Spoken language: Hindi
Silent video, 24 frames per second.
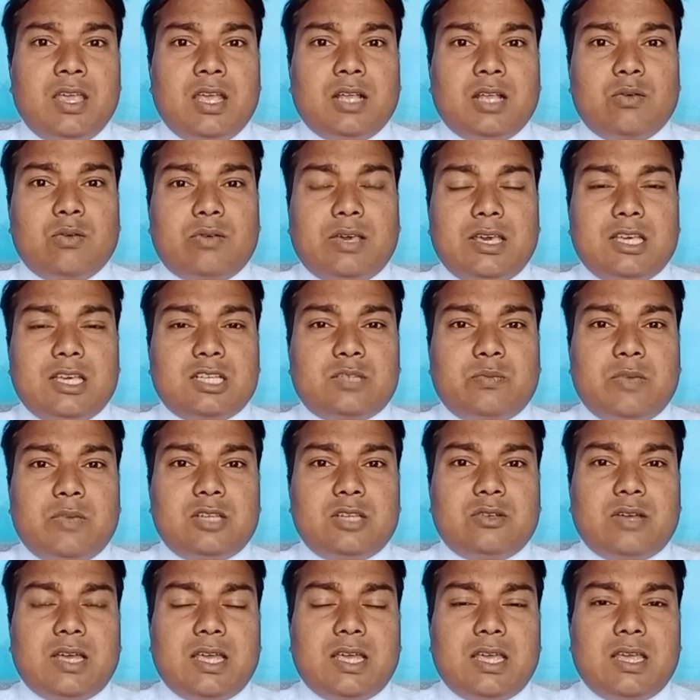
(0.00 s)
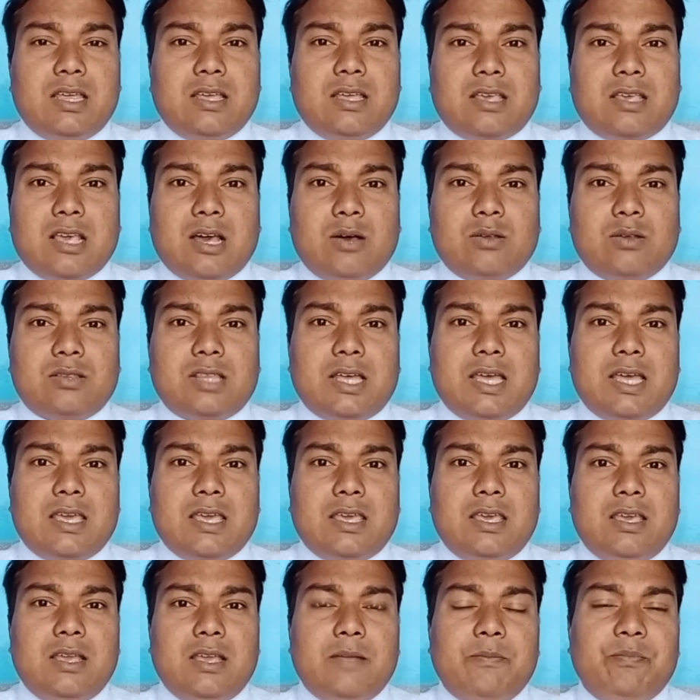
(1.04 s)
क्योंकि इसमें जो है क्या होता है
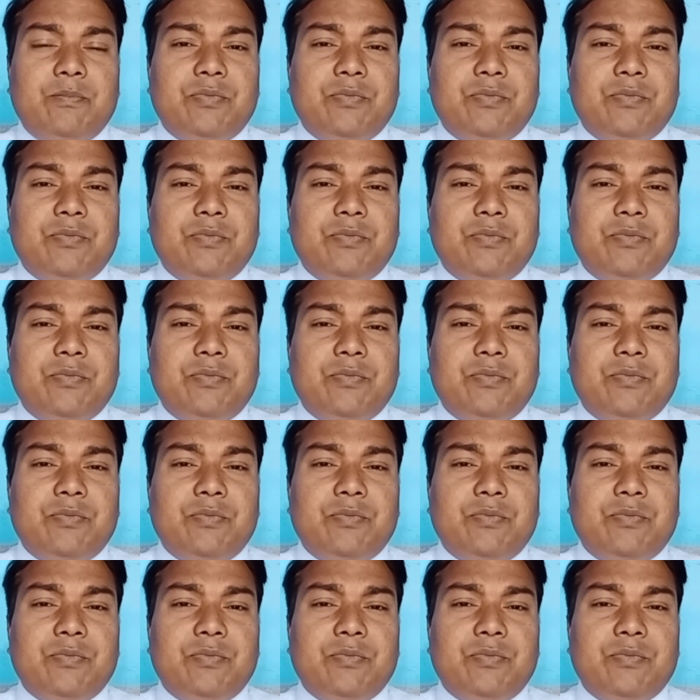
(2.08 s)
कि